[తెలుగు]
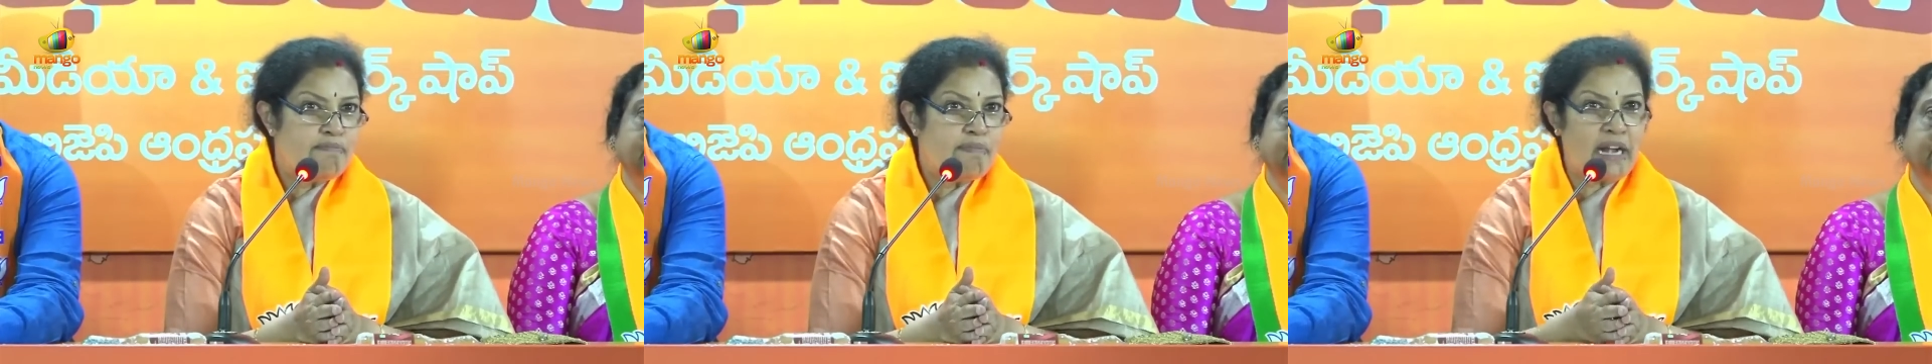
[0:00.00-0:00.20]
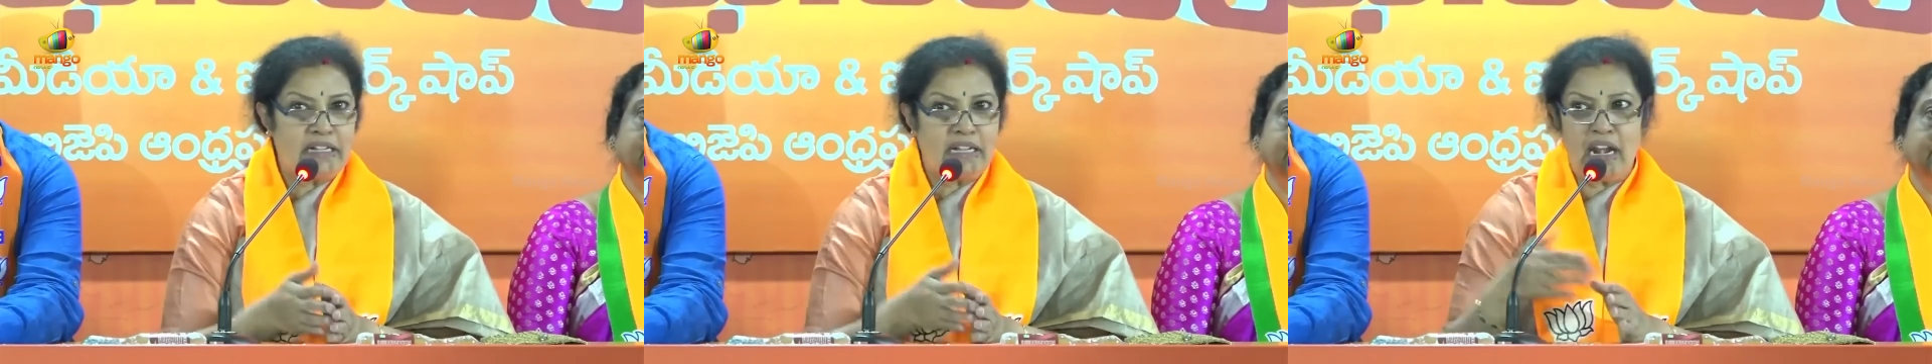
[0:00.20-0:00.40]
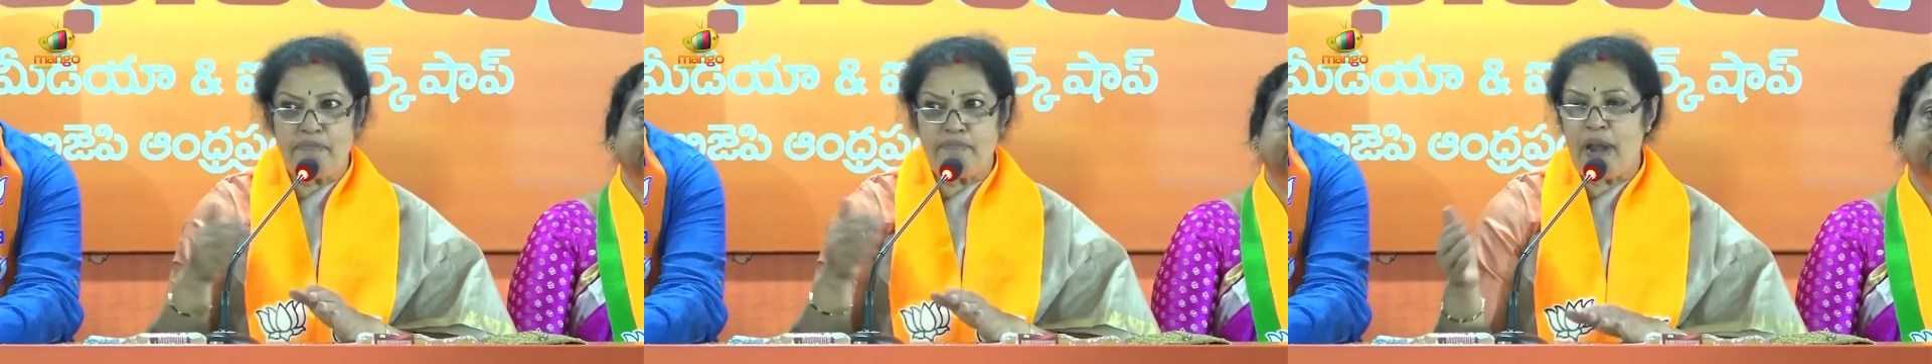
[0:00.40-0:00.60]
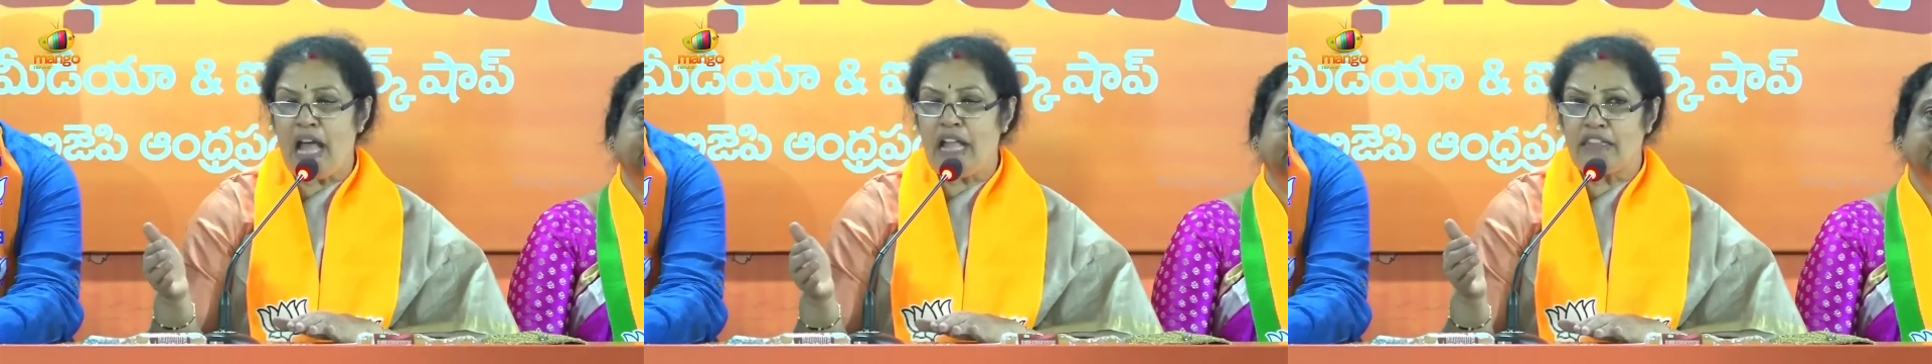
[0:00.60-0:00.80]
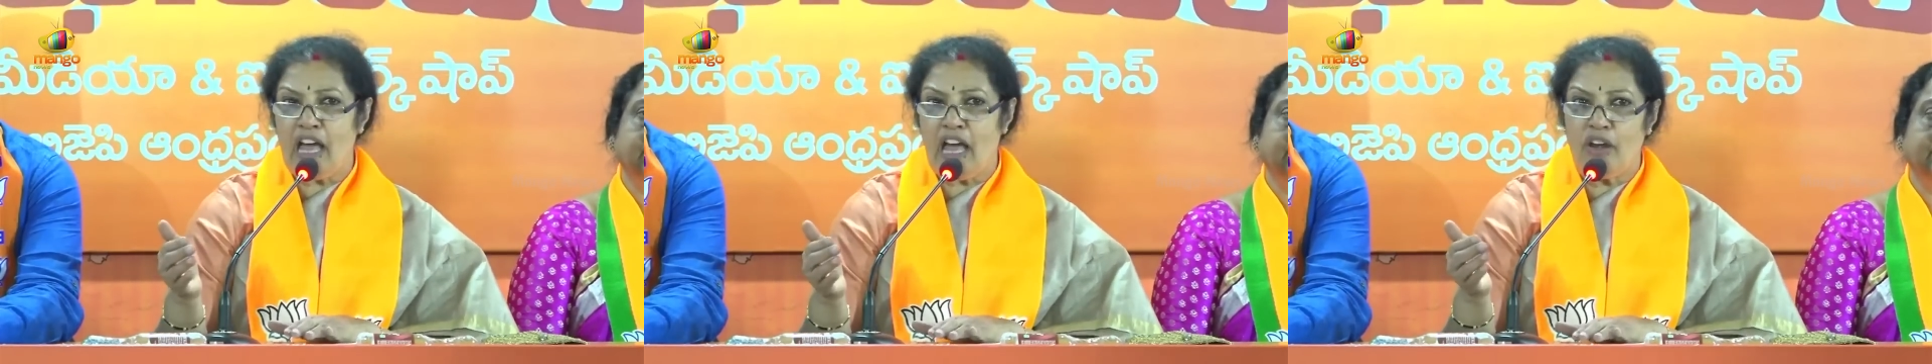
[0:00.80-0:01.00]
పట్టణ
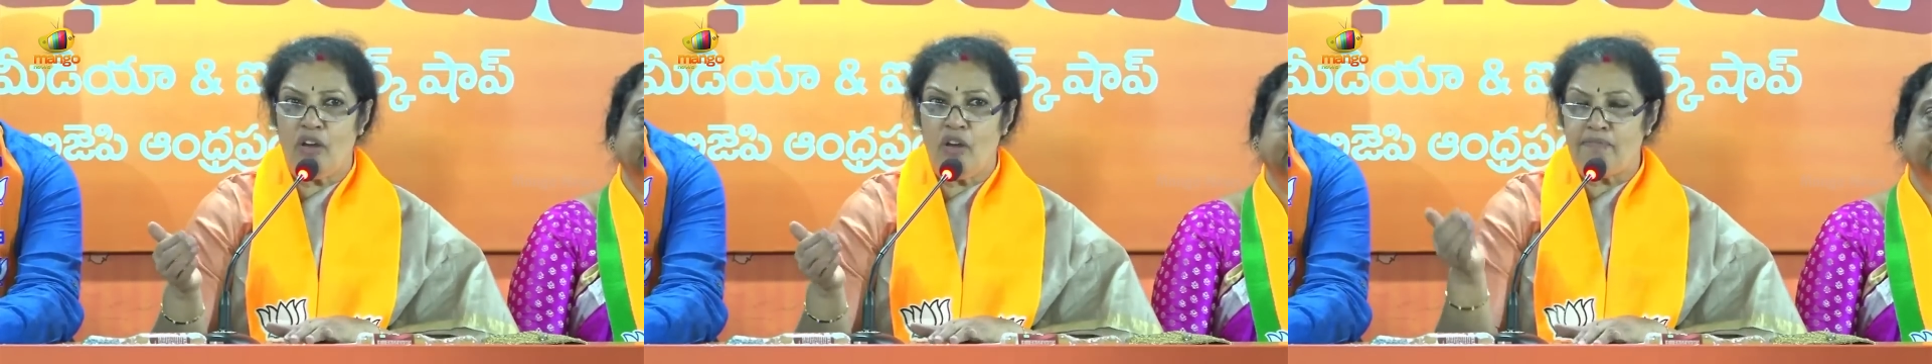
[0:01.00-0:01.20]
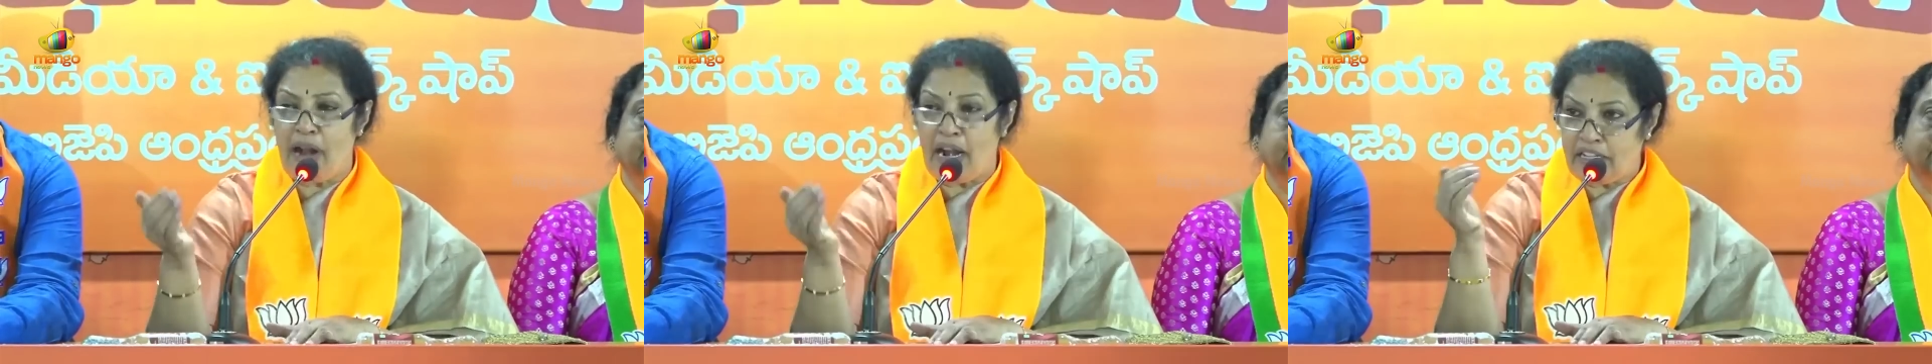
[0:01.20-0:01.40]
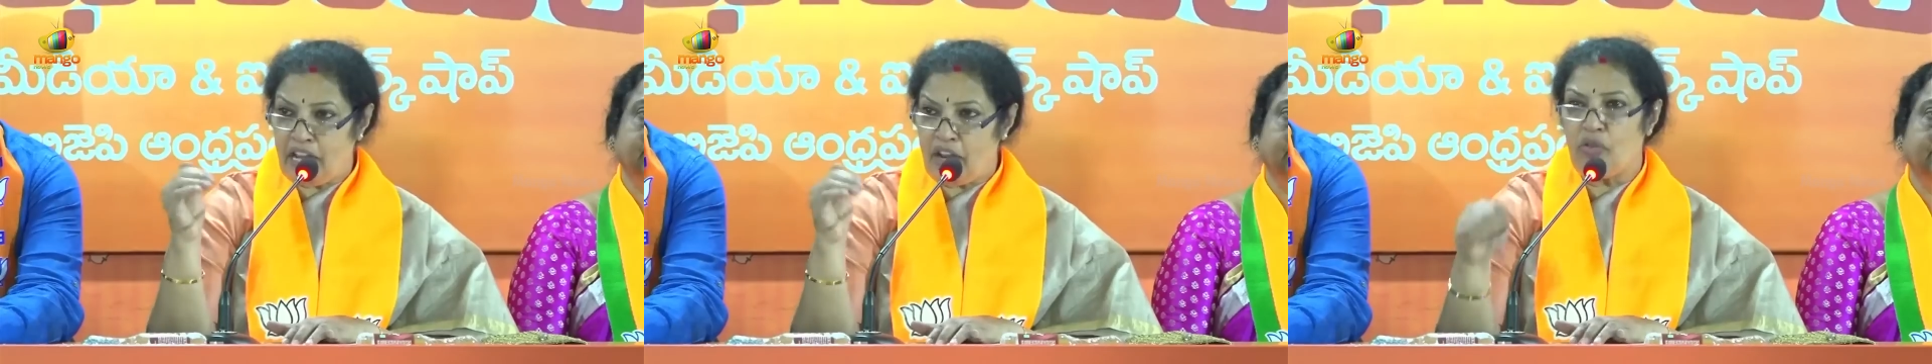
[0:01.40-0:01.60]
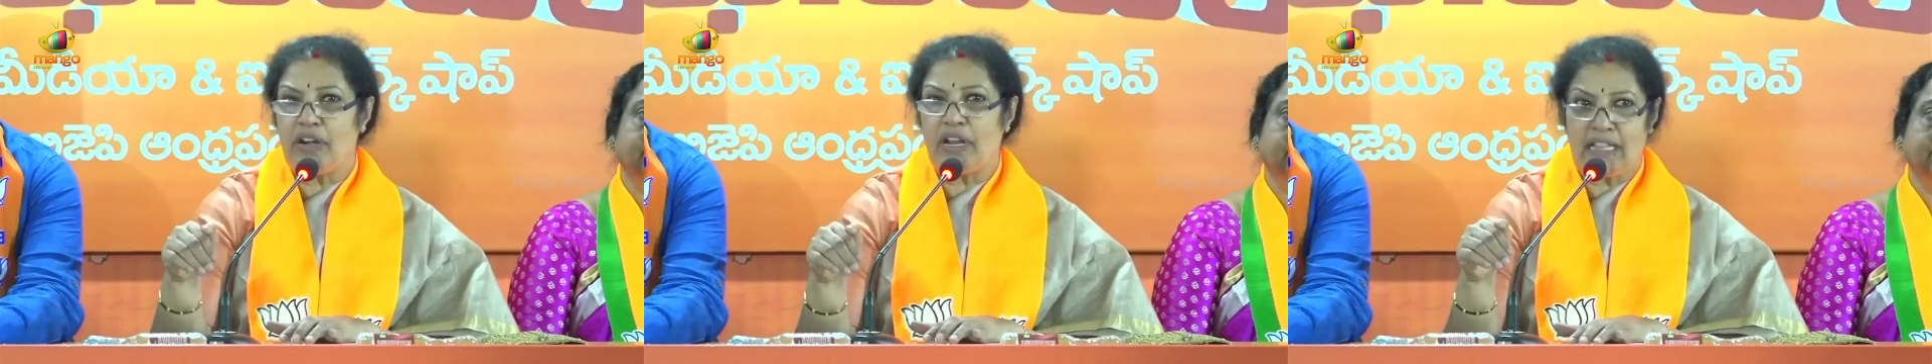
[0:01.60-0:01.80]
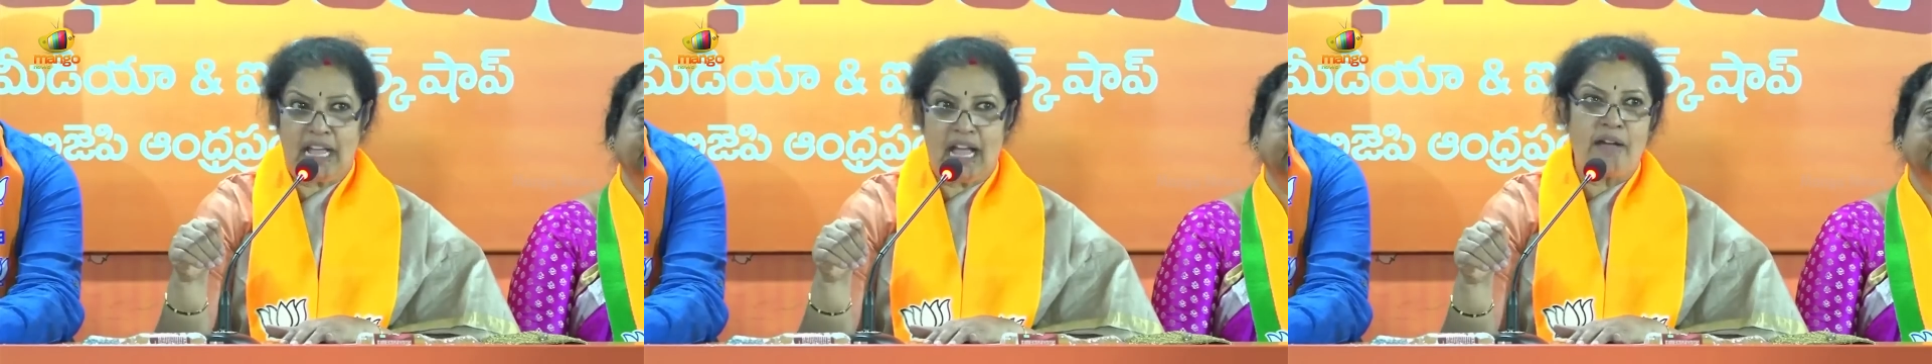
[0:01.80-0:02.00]
ప్రాంతాల్లో మట్టి
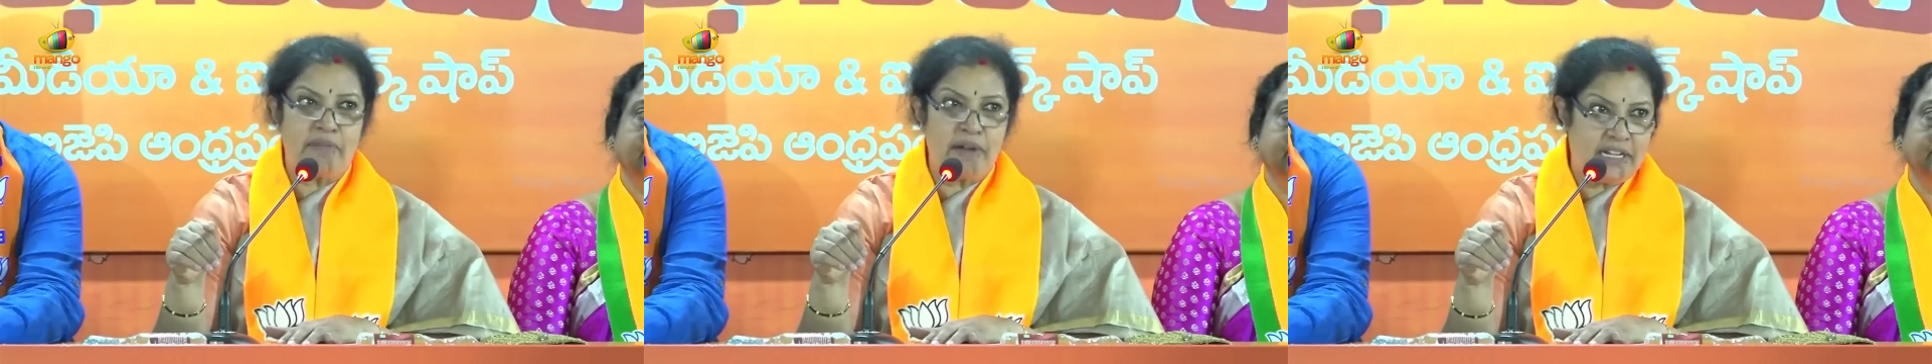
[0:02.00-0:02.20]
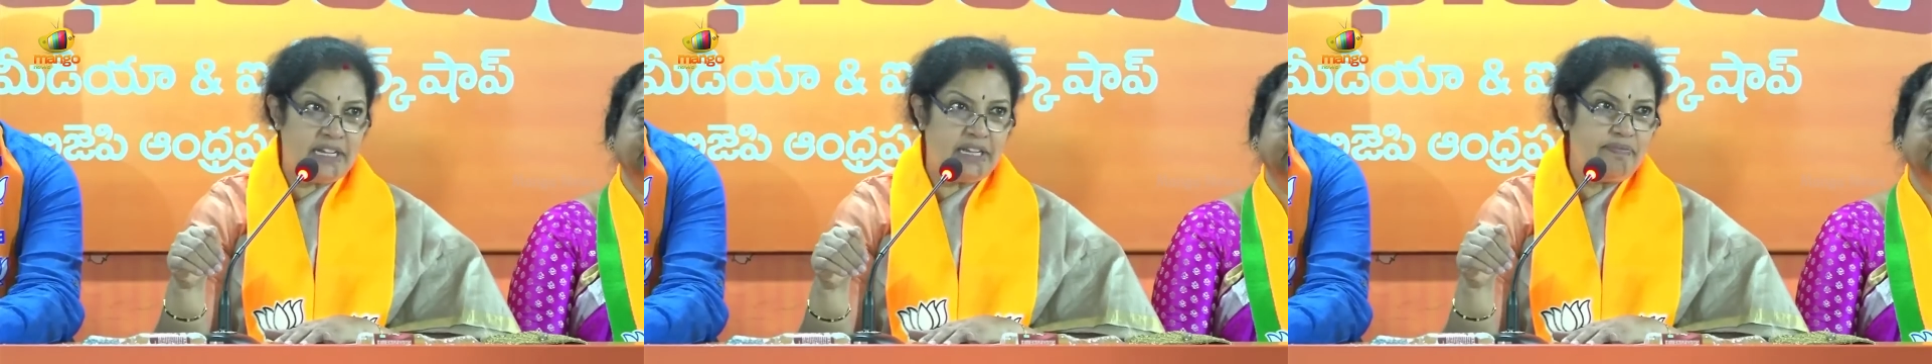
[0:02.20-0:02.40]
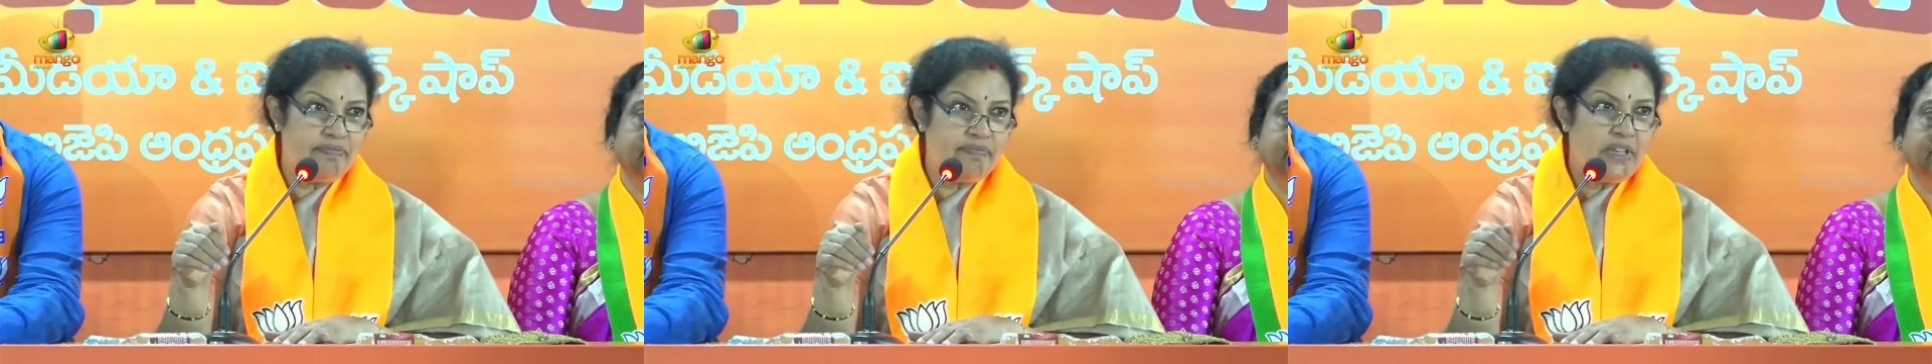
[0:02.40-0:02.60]
ఉండదు కాబట్టి